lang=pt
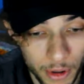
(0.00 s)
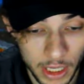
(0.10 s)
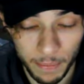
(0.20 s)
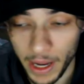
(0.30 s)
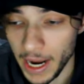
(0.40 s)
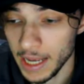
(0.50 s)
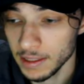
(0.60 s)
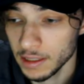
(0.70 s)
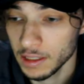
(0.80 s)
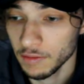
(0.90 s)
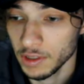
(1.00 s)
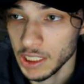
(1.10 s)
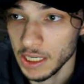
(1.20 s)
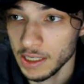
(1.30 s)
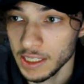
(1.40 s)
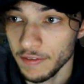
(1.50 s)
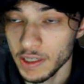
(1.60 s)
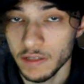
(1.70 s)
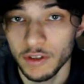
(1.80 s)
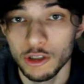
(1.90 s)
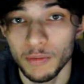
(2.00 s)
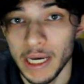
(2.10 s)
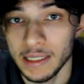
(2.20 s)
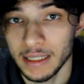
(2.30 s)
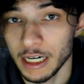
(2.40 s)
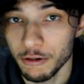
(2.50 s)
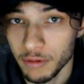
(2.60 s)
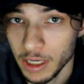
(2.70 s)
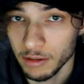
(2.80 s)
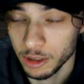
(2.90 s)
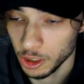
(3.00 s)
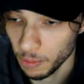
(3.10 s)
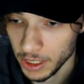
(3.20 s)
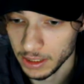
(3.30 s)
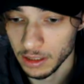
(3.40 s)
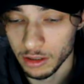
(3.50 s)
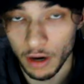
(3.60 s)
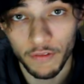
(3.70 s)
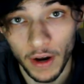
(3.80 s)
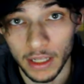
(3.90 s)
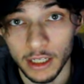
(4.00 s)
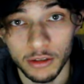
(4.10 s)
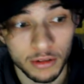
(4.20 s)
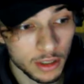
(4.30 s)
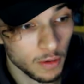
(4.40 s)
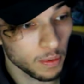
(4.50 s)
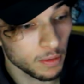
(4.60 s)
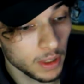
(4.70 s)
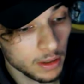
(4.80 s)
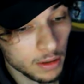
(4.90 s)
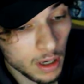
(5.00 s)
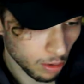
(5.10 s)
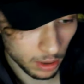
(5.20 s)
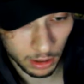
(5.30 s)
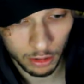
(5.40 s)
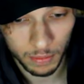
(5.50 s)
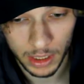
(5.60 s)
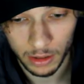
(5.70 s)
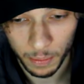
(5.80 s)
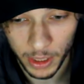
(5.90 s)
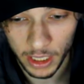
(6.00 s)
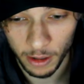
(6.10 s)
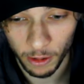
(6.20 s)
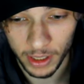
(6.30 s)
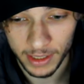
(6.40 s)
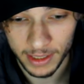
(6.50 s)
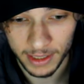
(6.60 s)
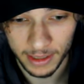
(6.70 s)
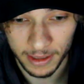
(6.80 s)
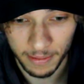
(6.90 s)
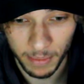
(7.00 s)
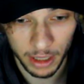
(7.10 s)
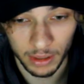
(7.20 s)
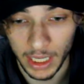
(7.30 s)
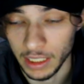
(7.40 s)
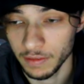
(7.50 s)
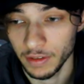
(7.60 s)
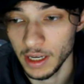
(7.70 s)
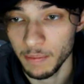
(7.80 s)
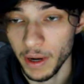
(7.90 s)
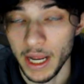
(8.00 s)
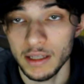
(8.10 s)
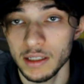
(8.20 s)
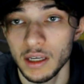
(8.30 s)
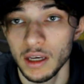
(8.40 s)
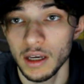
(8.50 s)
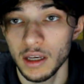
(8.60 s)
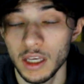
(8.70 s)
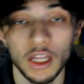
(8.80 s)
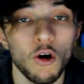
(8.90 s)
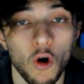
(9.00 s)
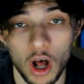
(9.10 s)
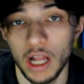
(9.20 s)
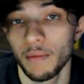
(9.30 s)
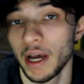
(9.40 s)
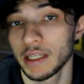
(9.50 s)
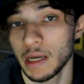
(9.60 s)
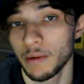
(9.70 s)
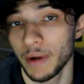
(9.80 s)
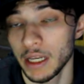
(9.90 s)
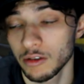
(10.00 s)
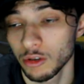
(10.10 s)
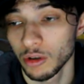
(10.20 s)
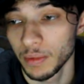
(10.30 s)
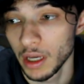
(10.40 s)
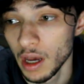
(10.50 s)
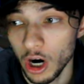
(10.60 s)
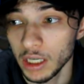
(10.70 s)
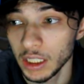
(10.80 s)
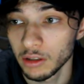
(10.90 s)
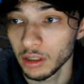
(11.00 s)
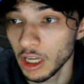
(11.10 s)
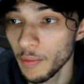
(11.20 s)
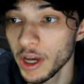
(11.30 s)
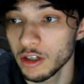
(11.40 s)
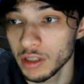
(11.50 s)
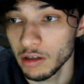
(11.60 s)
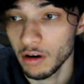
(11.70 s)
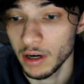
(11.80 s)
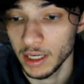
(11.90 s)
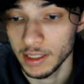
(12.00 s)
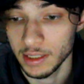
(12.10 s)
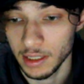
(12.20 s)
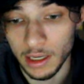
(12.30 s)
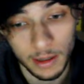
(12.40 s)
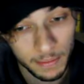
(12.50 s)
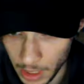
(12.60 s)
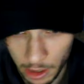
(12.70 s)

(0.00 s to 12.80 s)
Porque parece que se você quiser fazer vídeos mais tranquilos, tipo assim, só falando com seu público ou dando algumas opiniões meio nada a ver aí, parece que, que não rola mais, sabe? Parece que o YouTube corta totalmente o seu alcance. E